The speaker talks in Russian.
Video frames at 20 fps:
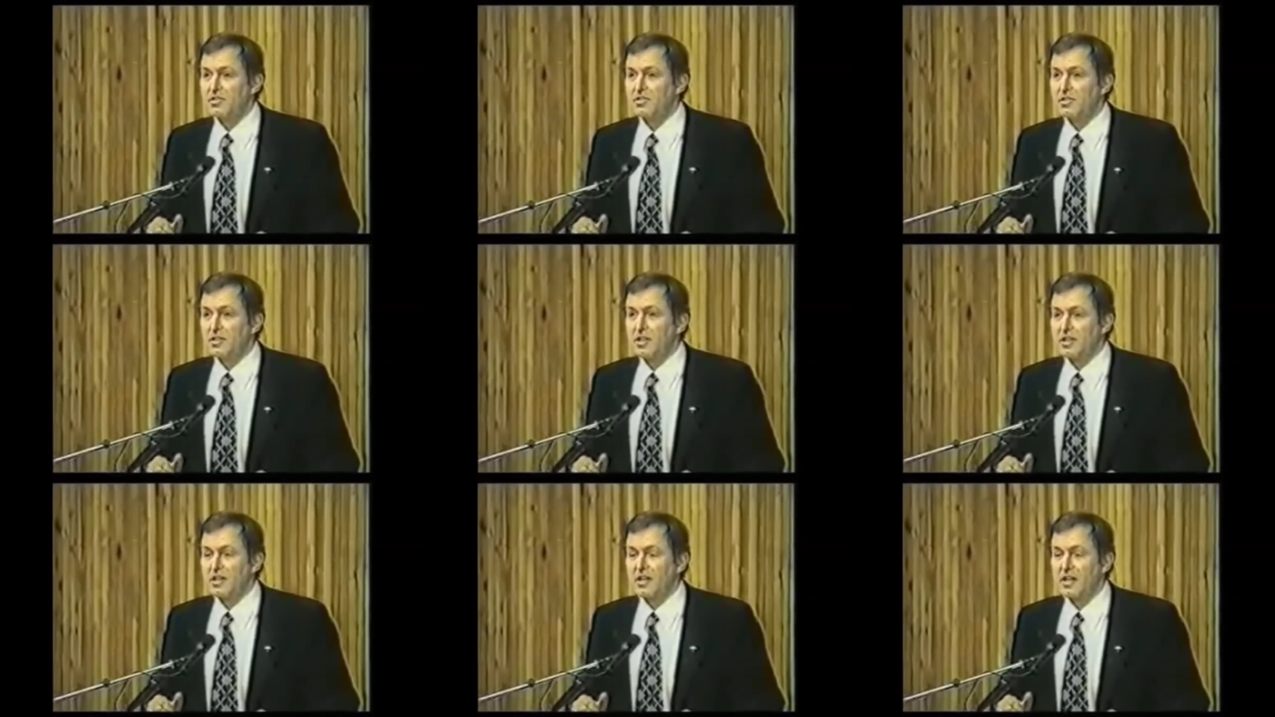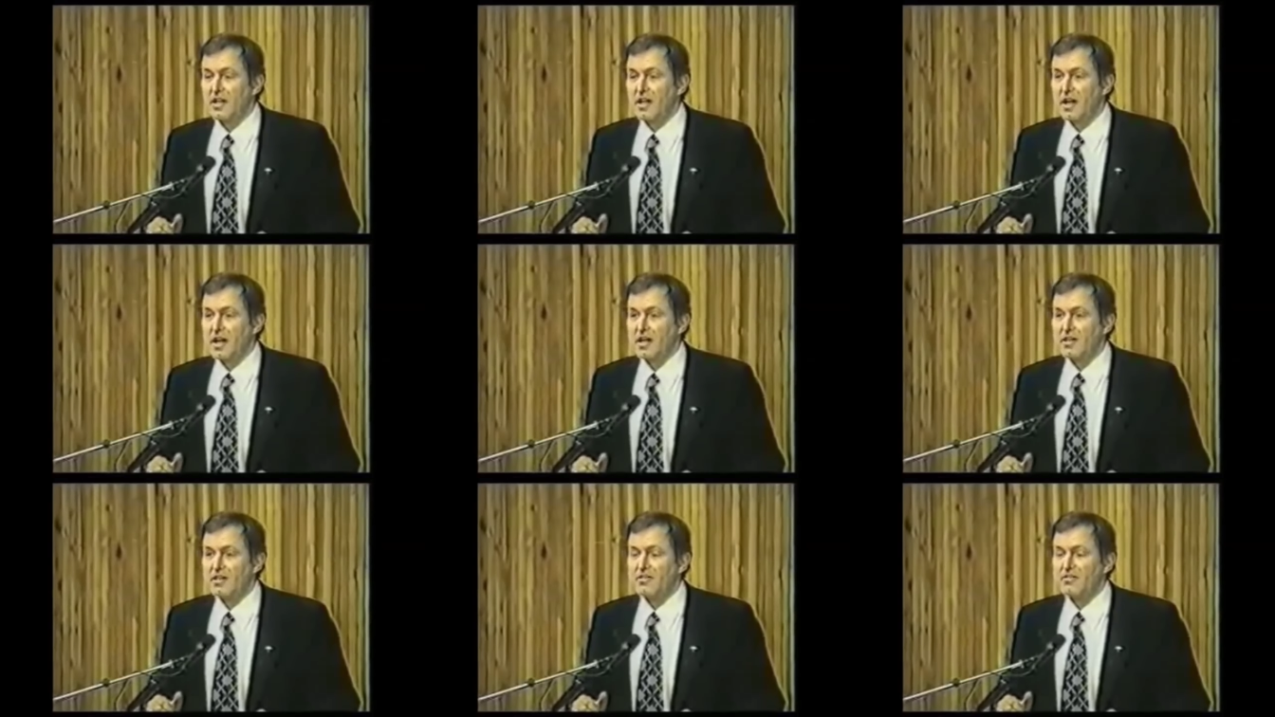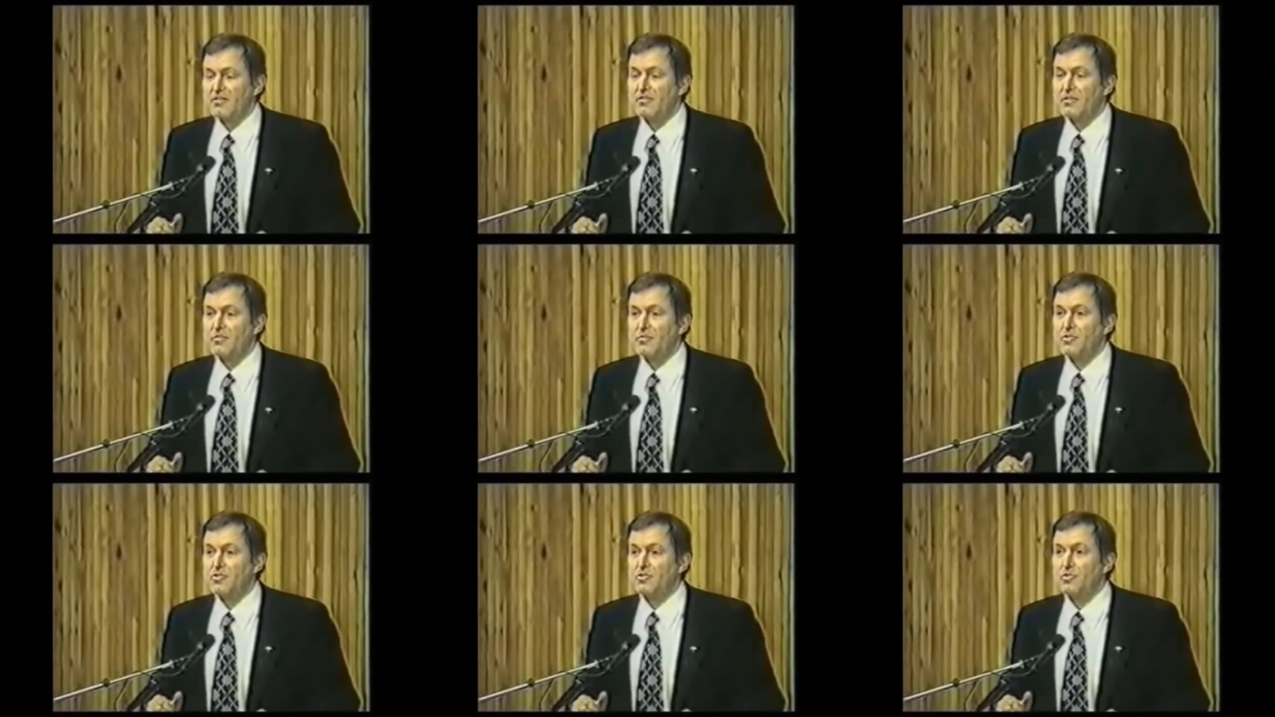физическое,
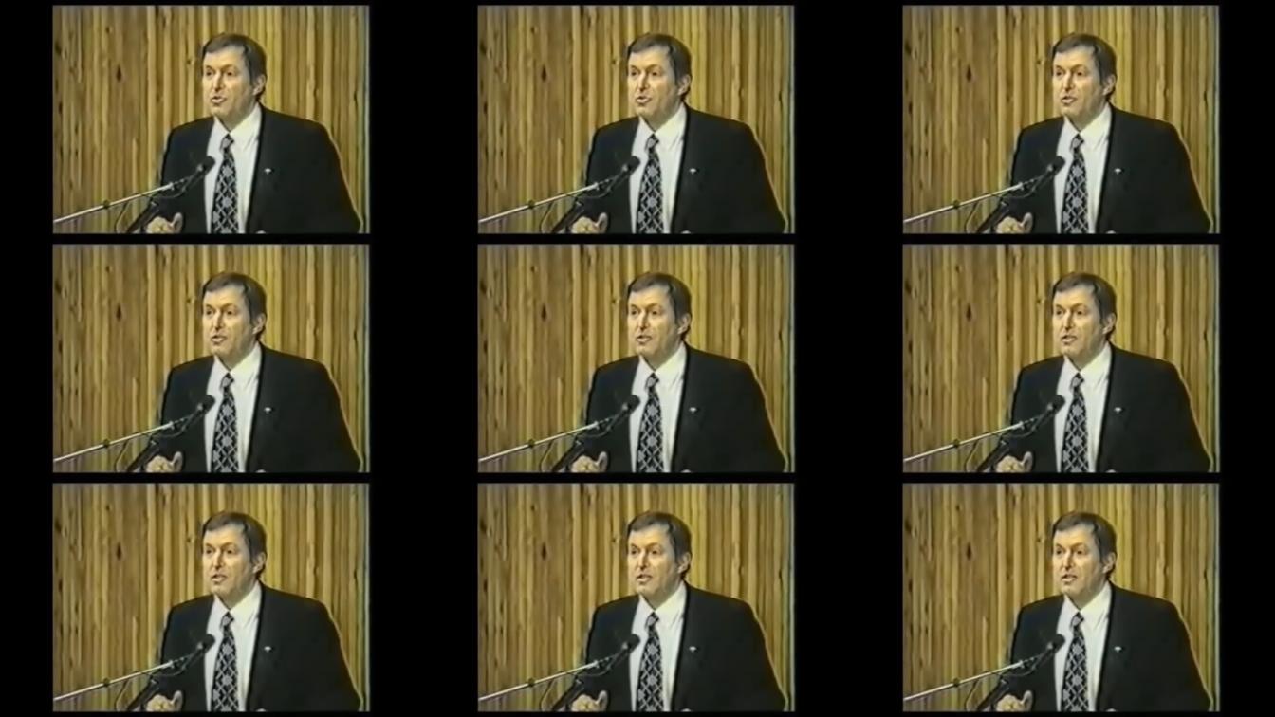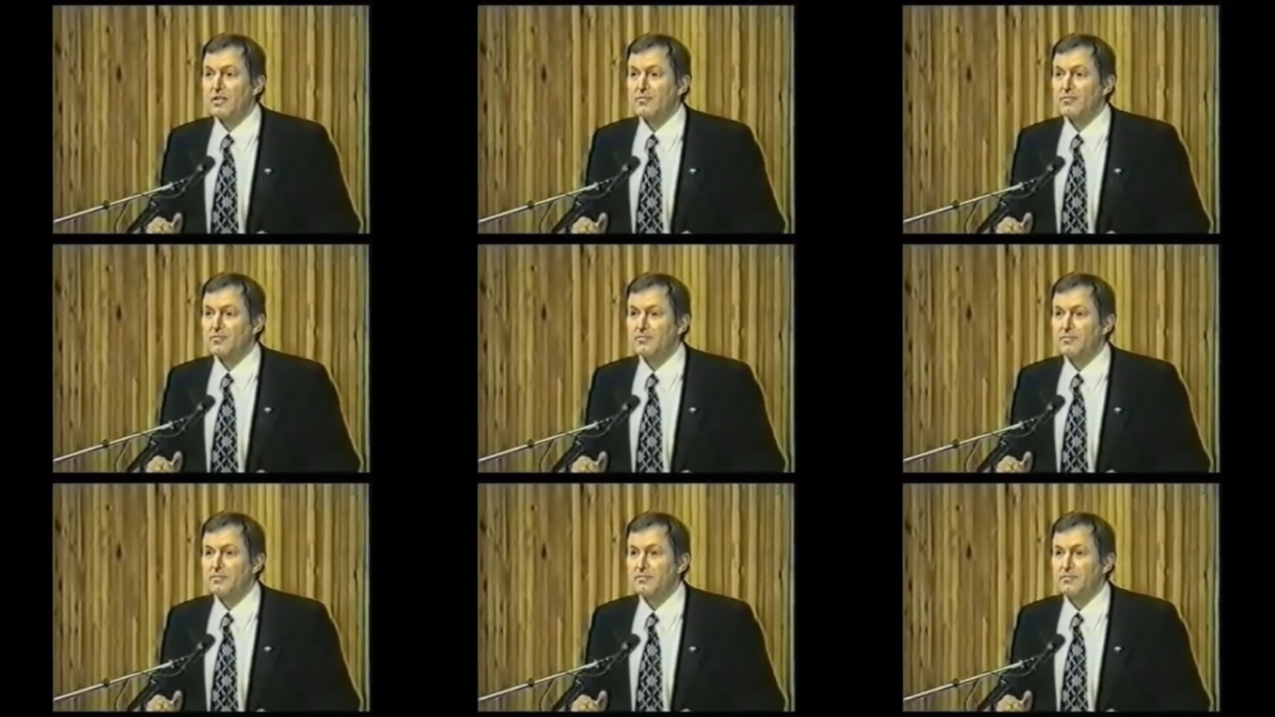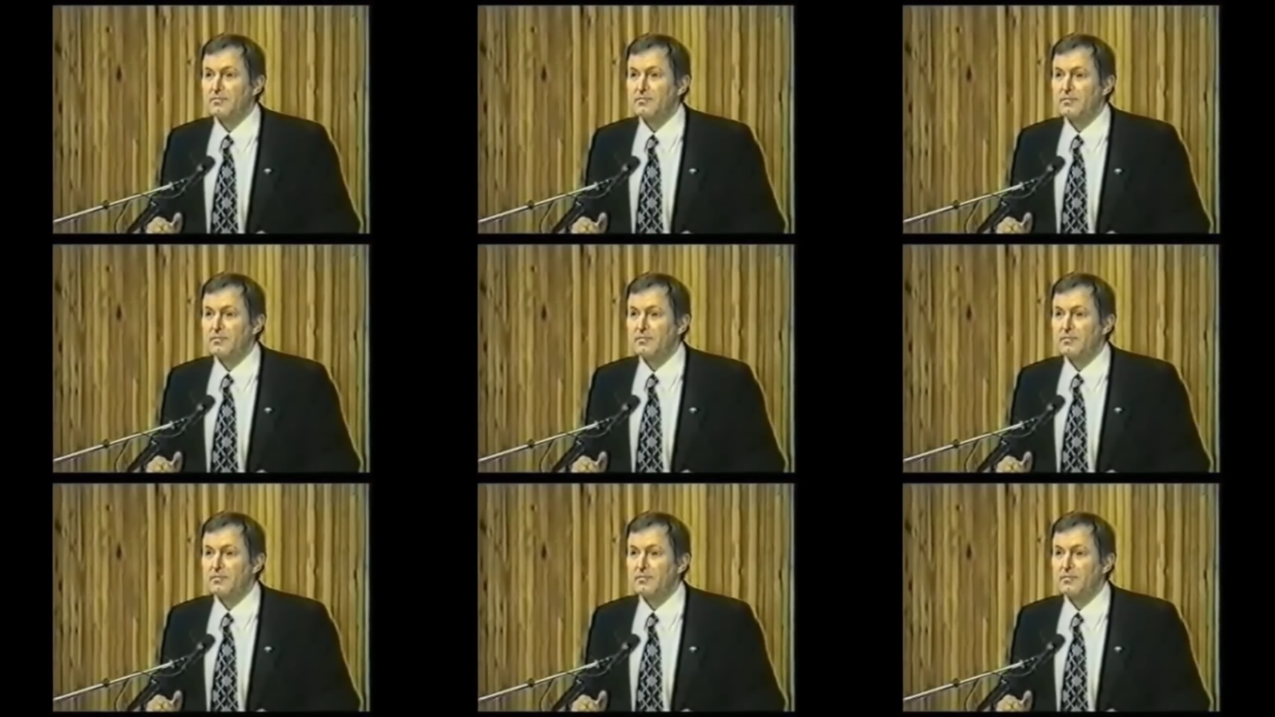а информационное.